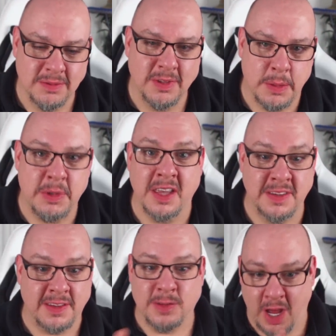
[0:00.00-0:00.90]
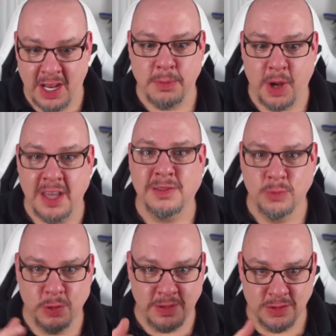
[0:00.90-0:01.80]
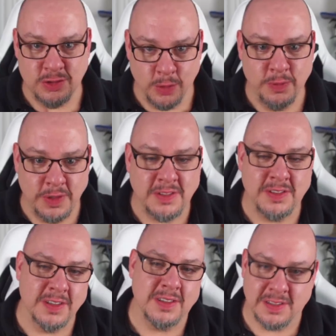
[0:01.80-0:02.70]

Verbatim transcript: im Gegensatz zu anderen Bereichen, wo das schon wichtig ist,